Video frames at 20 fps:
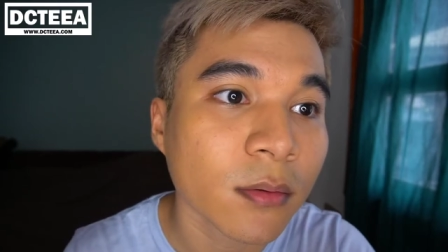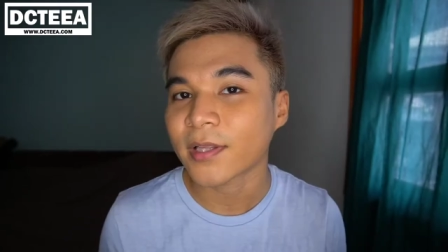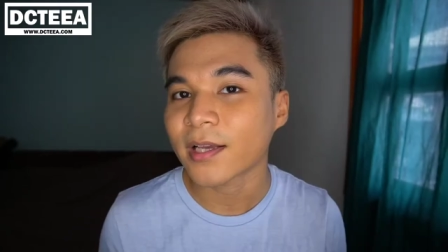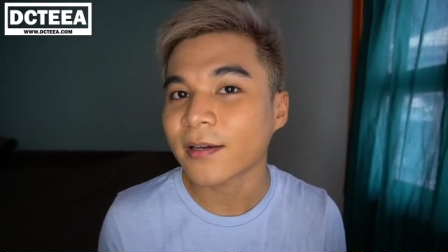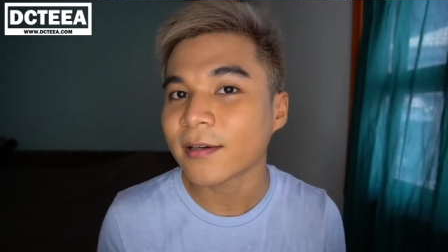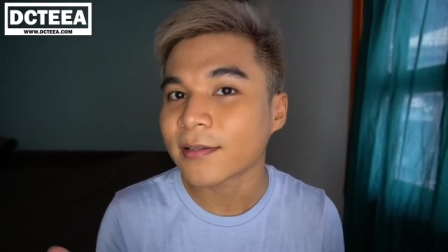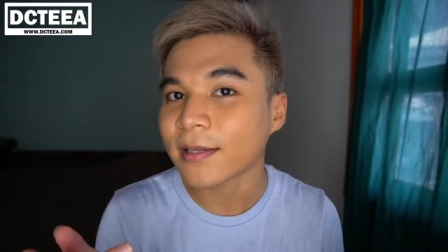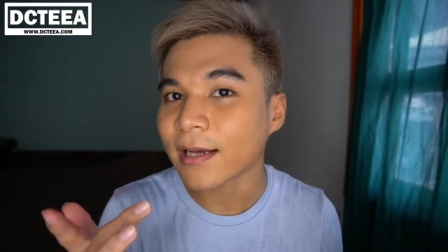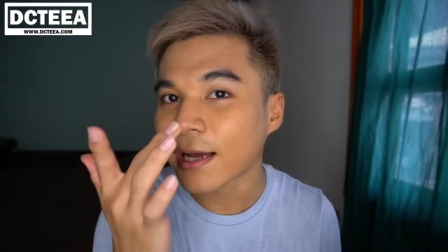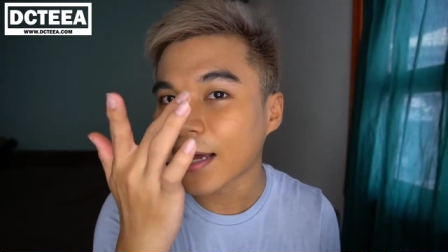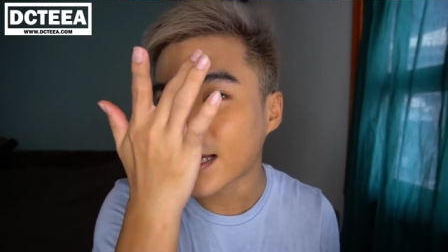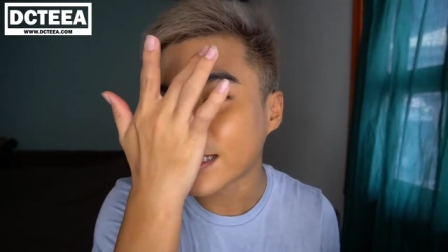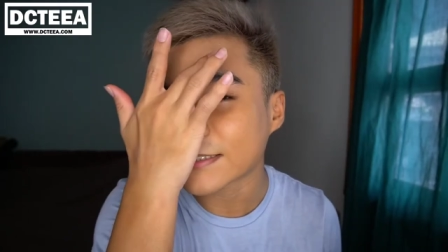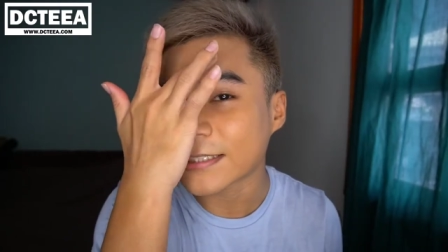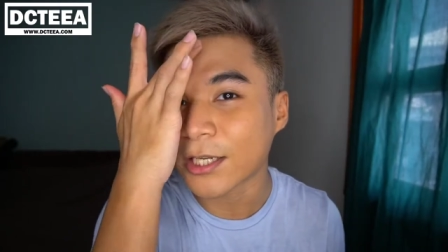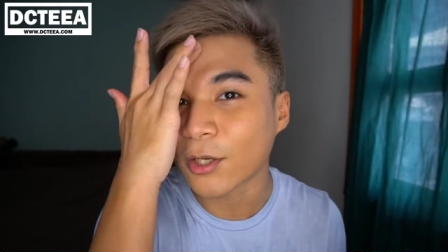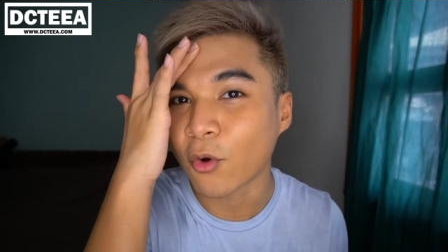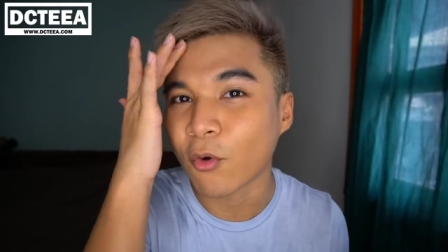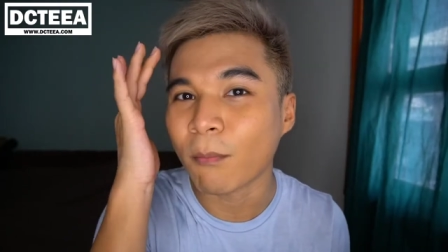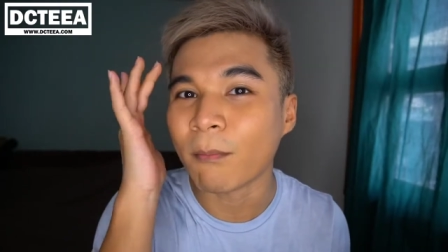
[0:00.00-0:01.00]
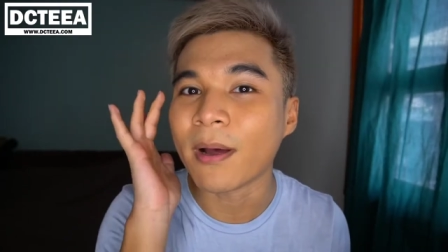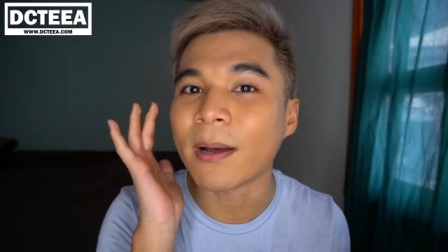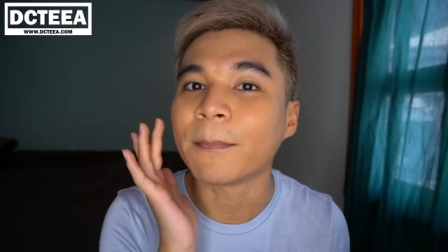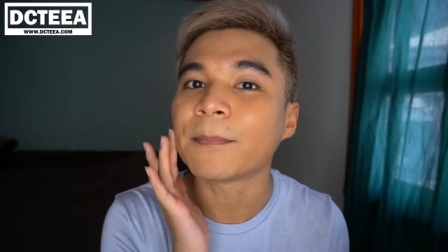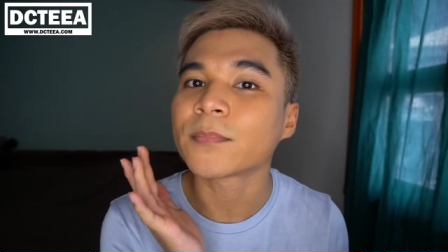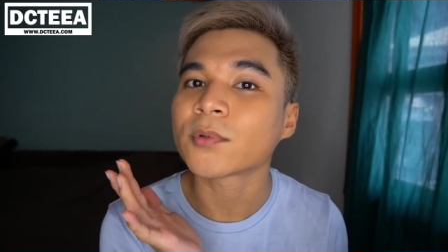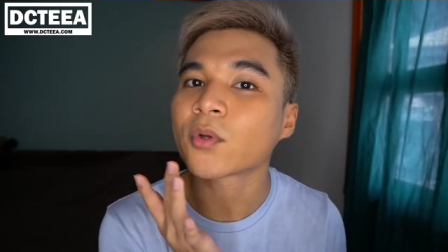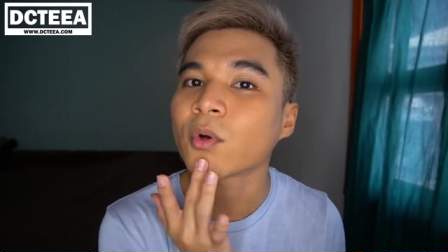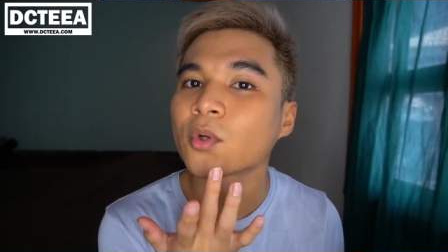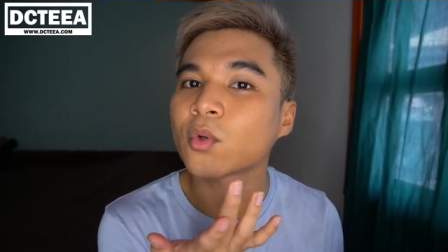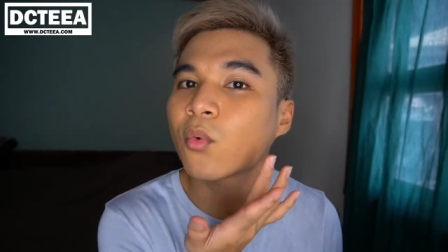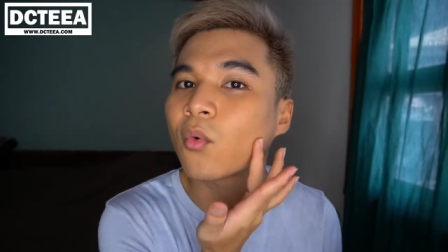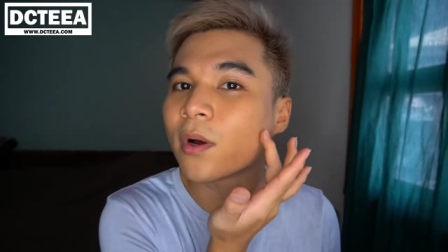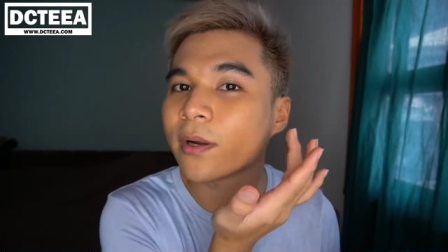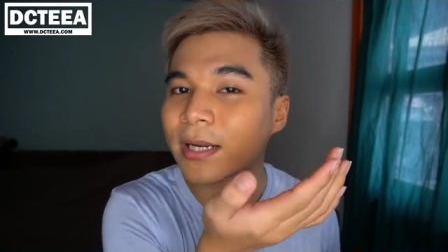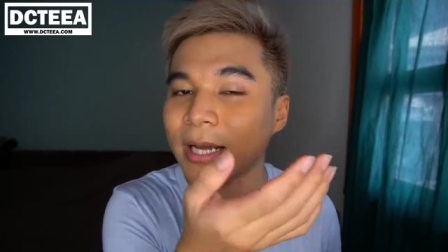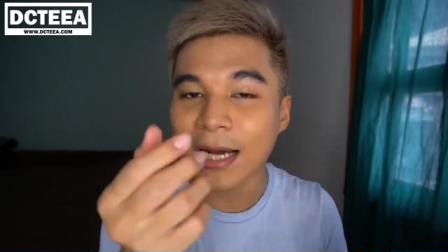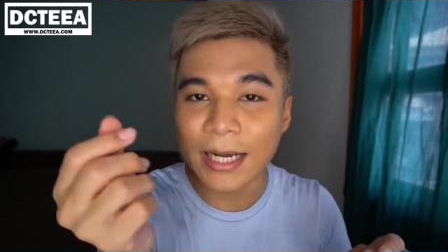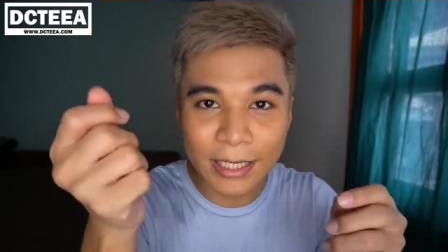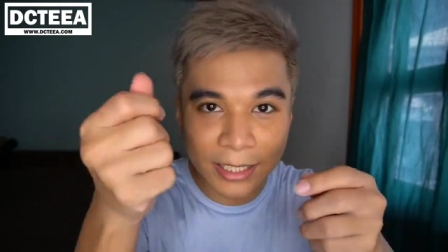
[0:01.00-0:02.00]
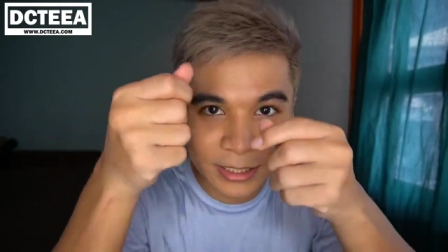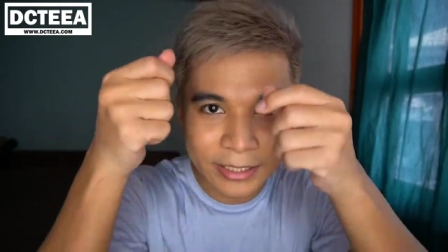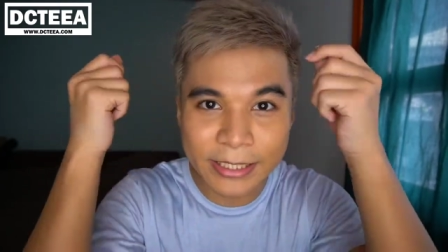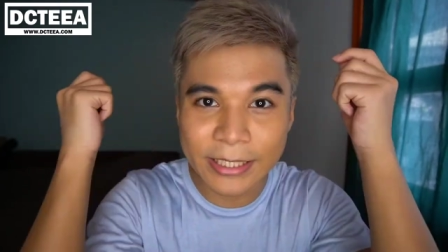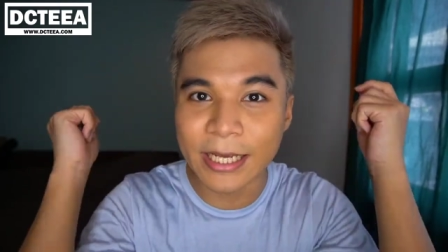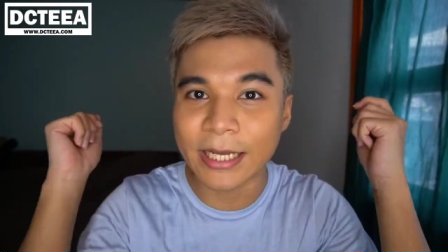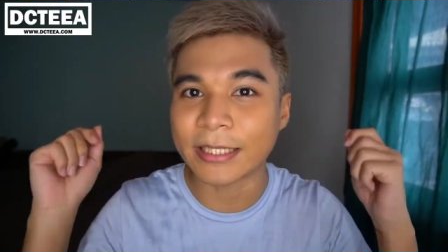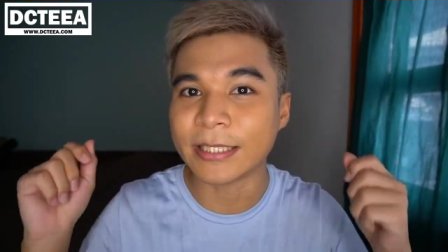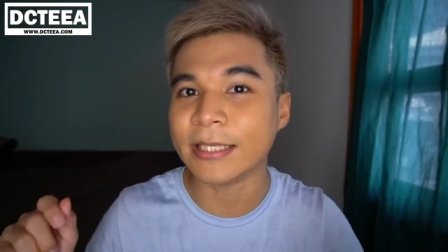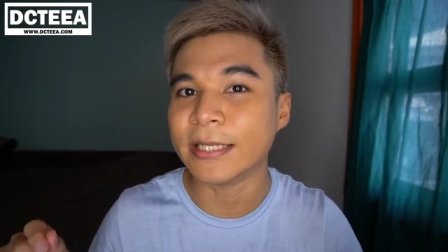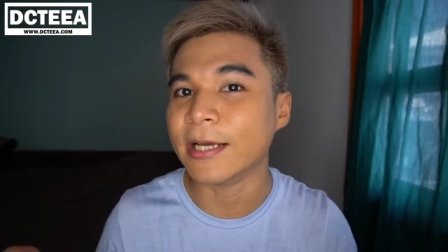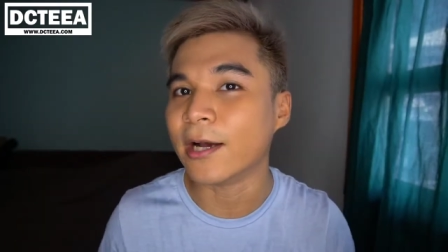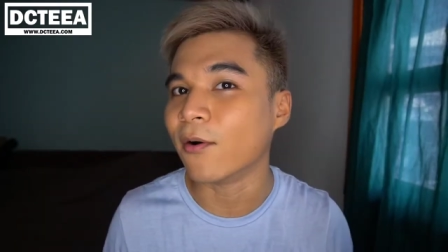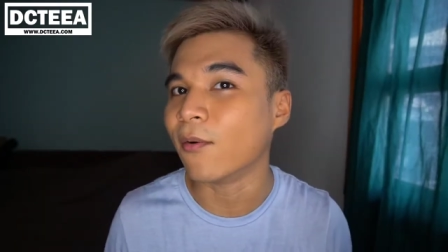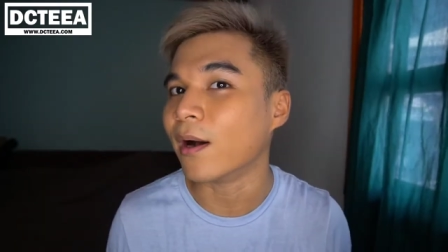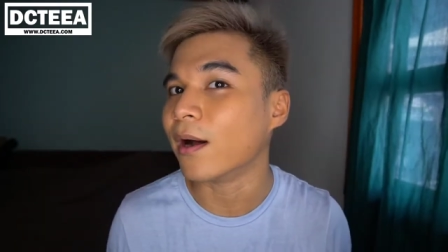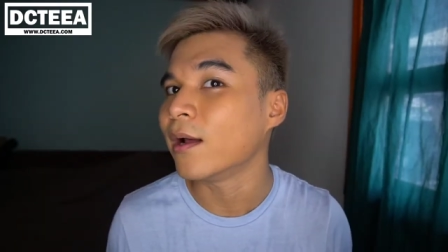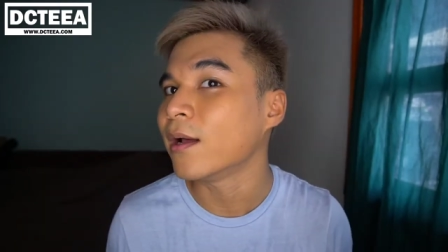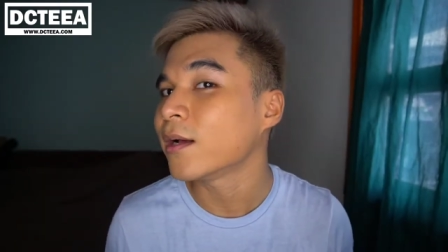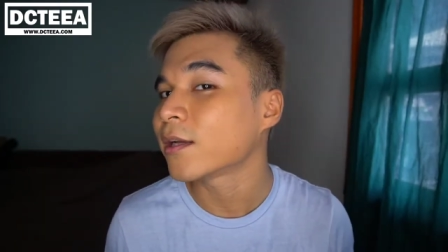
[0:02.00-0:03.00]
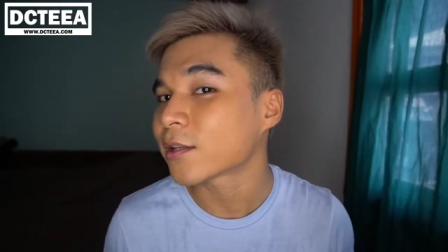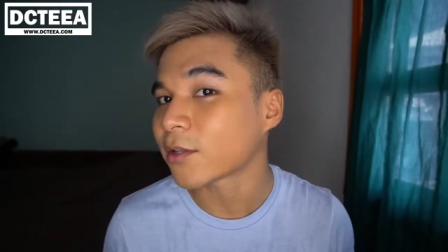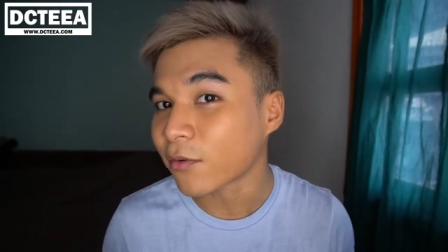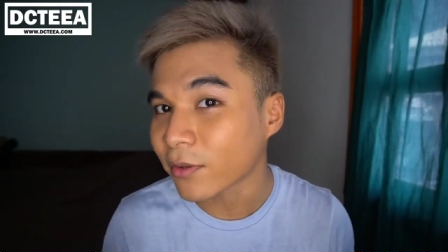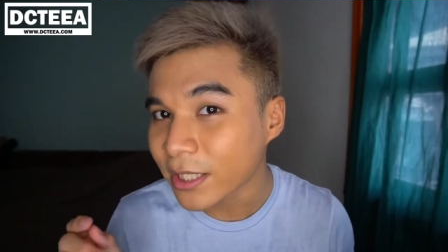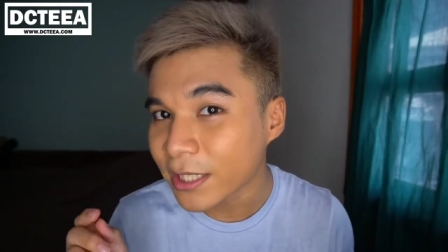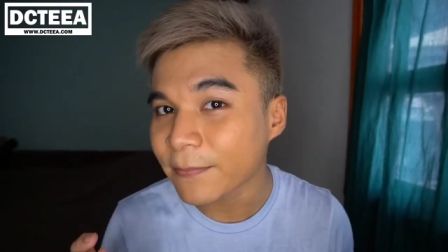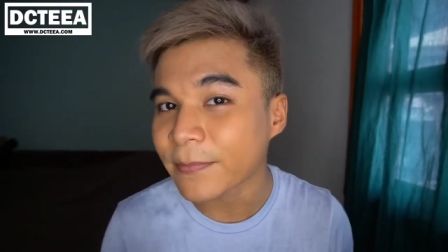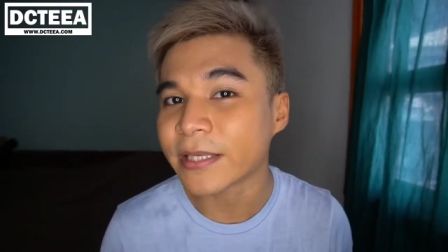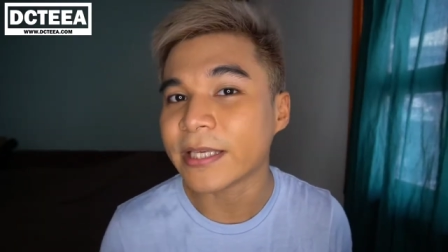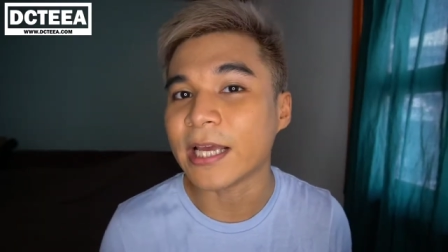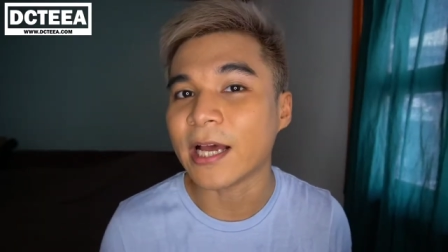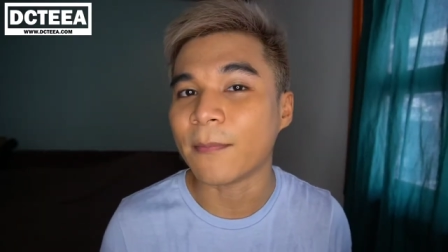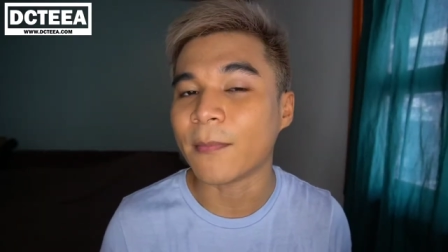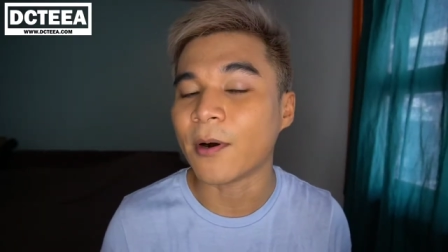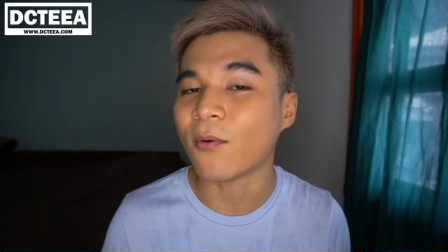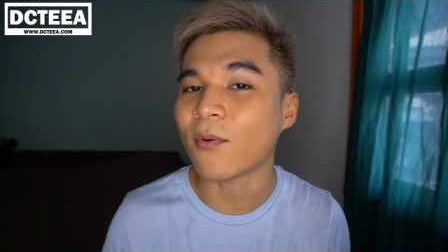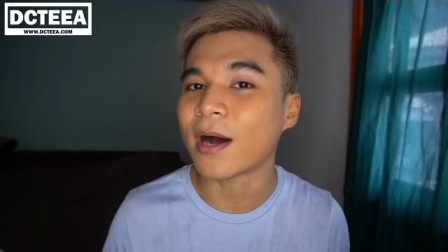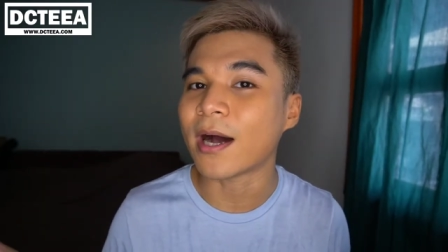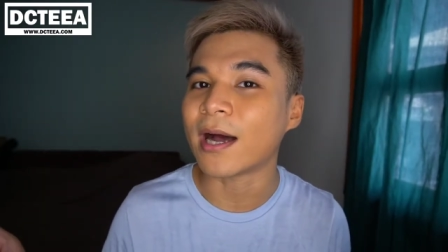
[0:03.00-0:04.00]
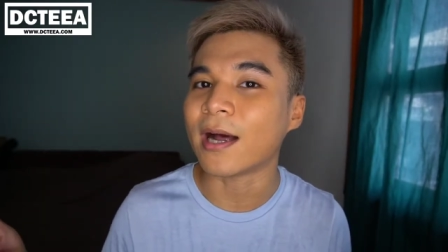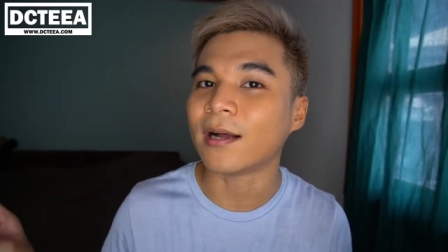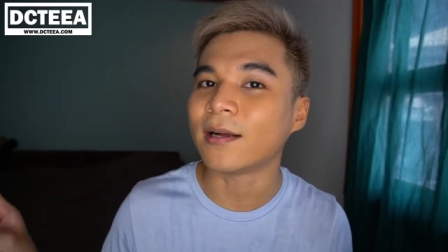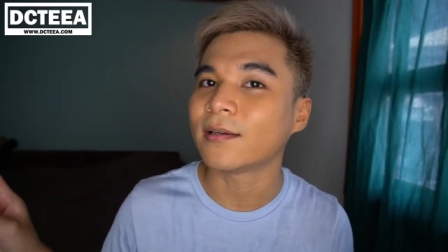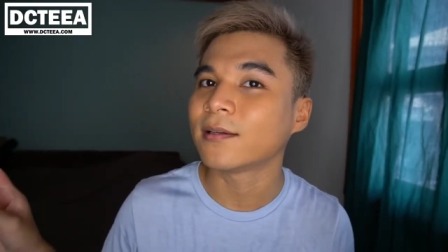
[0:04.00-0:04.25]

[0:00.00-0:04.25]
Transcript: ก็คือถ้าใครจะลงแบบทั่วๆหน้าและเกลี่ยทีเดียวอะต้องรีบเกลี่ยเพราะว่า